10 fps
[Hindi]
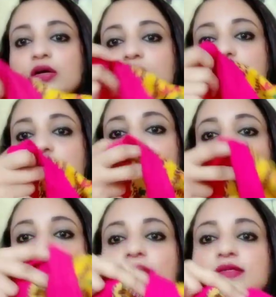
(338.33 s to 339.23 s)
अंदर
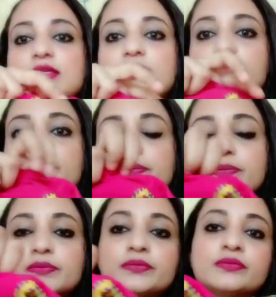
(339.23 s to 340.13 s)
ऐसी
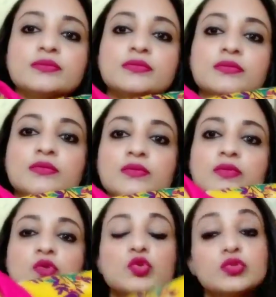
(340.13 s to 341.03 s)

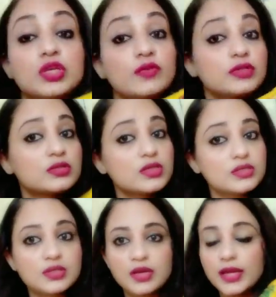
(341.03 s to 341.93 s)
तो उसकी वजह से
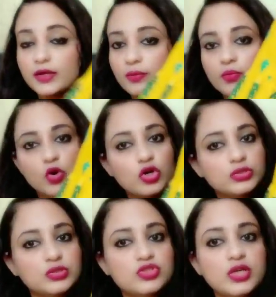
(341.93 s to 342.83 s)
इसका गेटअप
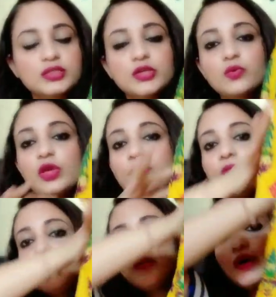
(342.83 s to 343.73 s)
बहुत अच्छा आता है क्योंकि पिंक